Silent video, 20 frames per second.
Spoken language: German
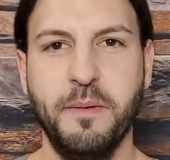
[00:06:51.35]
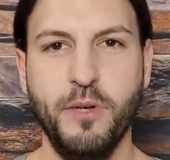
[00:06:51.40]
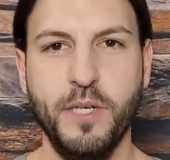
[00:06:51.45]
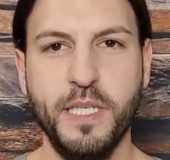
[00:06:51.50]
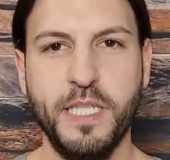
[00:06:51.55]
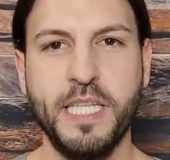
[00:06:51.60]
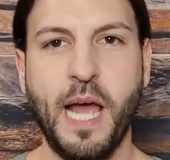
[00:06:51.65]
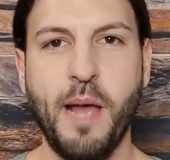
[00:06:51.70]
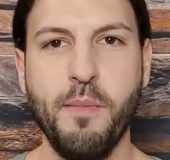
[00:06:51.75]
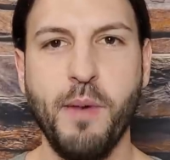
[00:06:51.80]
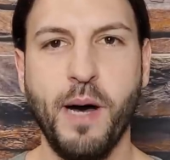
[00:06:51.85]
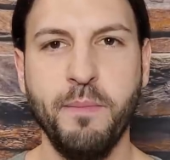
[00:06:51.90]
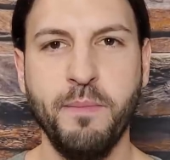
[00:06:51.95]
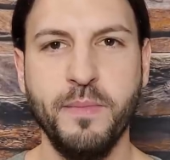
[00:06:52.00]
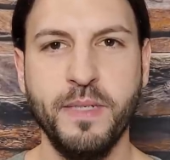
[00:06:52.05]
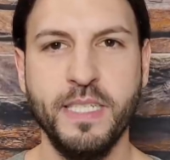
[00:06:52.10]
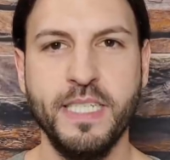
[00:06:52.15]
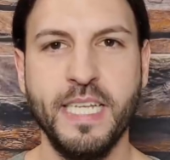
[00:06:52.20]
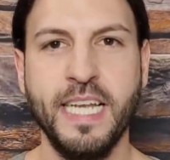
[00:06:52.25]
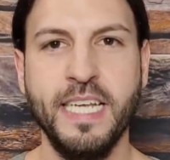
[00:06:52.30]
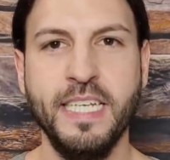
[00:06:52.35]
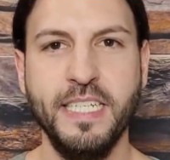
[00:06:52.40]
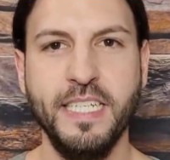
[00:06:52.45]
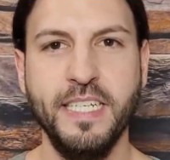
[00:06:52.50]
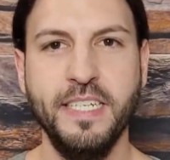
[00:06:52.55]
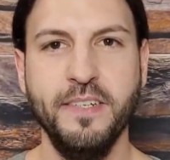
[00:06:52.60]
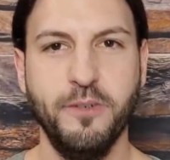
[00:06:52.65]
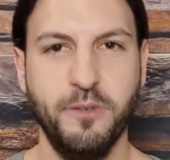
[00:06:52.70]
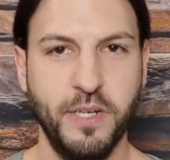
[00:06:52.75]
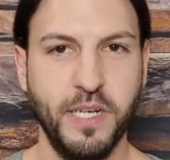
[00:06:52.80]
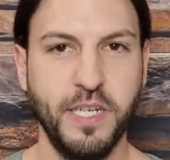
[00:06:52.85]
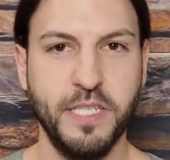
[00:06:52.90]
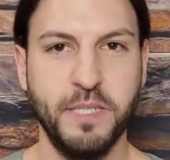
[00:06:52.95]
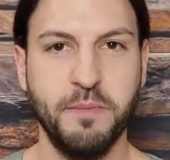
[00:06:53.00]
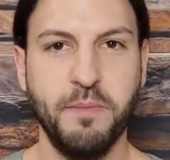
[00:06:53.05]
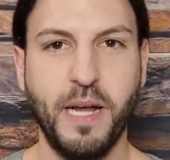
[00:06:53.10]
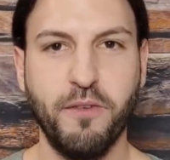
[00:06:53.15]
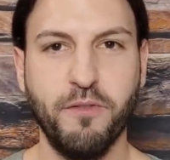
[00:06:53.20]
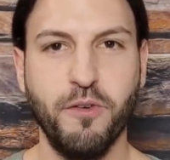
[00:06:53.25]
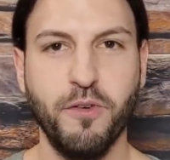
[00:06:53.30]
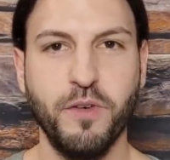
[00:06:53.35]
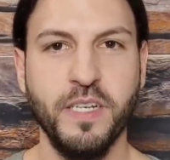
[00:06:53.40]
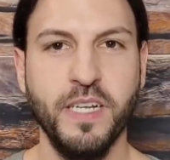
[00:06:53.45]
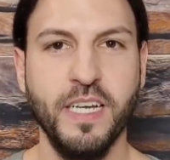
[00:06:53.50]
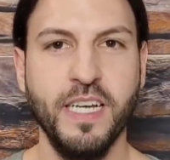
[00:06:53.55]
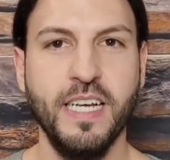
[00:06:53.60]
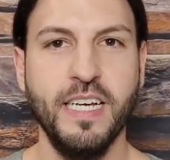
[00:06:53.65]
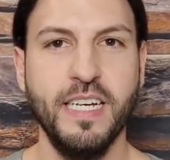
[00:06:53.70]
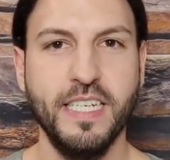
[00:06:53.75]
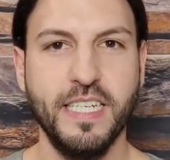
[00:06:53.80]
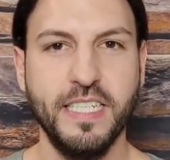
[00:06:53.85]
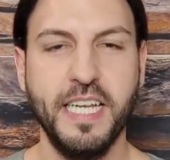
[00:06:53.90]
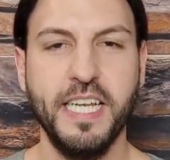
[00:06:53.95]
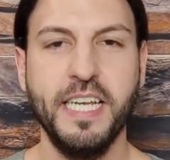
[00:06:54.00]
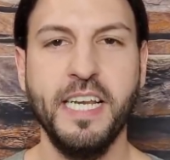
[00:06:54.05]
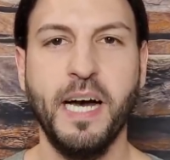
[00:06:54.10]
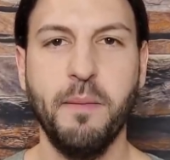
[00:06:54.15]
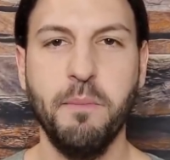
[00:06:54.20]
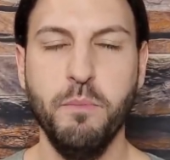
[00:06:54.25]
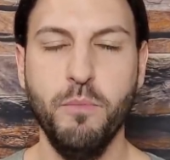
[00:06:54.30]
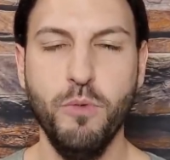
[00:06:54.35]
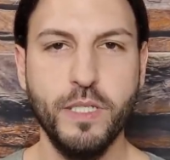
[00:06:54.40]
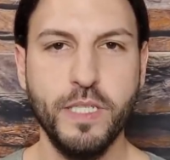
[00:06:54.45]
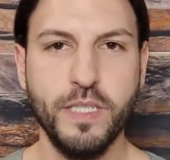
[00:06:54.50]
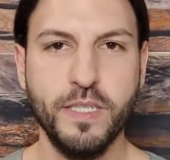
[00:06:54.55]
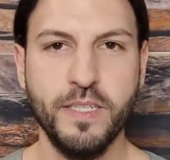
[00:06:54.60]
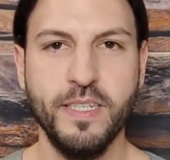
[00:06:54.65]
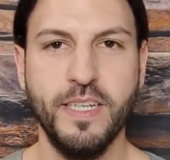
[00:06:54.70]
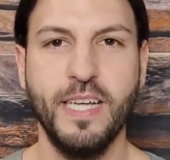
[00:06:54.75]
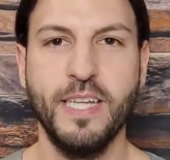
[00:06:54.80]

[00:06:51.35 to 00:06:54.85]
Polizeibeamten das Handy oder das Smartphone gesehen haben müssen.